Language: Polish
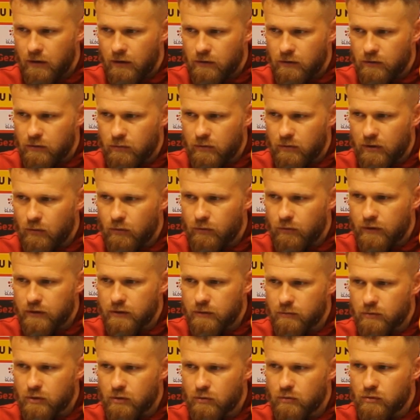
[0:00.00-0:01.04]
że tutaj
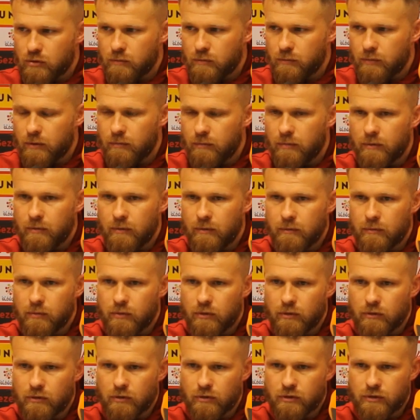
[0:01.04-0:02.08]
uważam, że dużym problemem
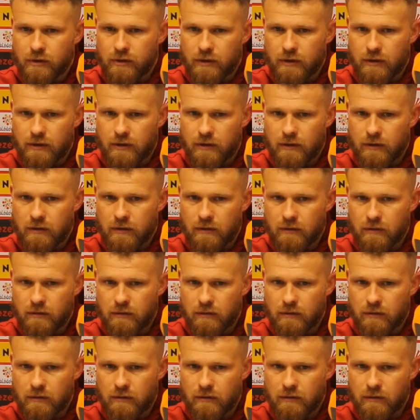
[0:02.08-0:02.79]
było to, że